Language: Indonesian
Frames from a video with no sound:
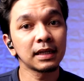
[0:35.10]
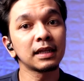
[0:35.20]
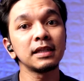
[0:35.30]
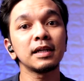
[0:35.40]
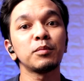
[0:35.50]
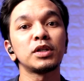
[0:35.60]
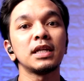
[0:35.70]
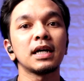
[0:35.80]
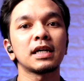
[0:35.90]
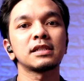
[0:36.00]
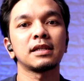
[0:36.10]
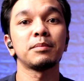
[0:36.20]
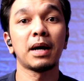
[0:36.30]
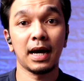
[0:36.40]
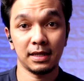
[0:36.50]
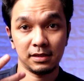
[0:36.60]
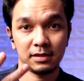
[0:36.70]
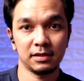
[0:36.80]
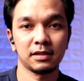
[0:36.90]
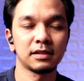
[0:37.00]
Nanti kemudian akan saya
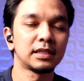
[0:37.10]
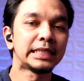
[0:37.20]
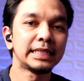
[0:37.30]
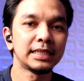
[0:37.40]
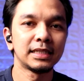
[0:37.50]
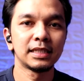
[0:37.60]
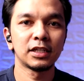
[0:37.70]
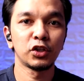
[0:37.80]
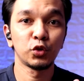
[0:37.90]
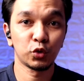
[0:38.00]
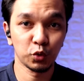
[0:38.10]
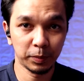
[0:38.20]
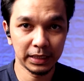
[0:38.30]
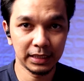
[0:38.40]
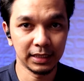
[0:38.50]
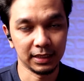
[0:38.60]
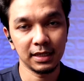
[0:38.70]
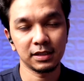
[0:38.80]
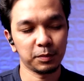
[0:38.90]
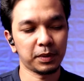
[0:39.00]
bahas di YouTube ini
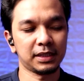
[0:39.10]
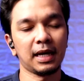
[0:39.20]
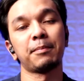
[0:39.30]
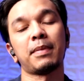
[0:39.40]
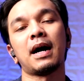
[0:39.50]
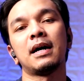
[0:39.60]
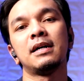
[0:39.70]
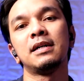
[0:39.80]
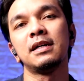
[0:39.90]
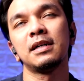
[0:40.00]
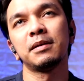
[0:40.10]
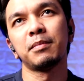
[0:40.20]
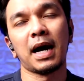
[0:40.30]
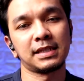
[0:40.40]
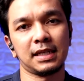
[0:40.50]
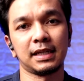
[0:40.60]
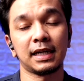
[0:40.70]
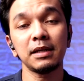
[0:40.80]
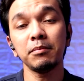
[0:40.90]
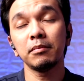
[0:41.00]
ya, seperti apa bahasannya.
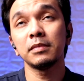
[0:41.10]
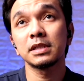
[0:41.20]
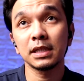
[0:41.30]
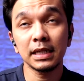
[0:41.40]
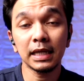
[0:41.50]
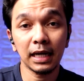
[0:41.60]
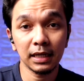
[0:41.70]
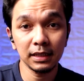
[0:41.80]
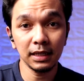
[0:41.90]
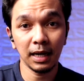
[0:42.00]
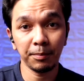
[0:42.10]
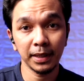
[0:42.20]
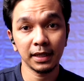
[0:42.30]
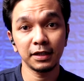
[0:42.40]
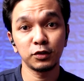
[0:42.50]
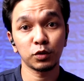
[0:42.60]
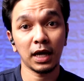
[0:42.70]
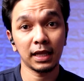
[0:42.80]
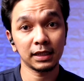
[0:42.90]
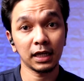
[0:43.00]
Karena seringkali apa yang
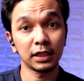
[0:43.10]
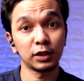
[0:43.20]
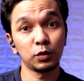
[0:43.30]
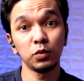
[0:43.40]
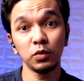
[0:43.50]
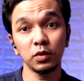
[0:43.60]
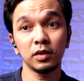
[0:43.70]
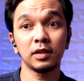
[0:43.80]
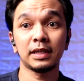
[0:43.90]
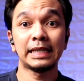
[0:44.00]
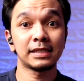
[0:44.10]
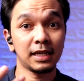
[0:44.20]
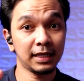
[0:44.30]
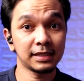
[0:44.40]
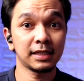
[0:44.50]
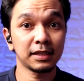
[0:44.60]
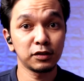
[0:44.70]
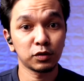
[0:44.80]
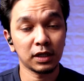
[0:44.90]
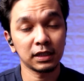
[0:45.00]
dicurhatkan itu, kisah-kisah yang
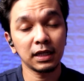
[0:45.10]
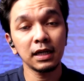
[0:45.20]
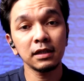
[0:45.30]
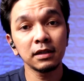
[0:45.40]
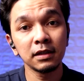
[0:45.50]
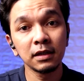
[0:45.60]
dicurhatkan,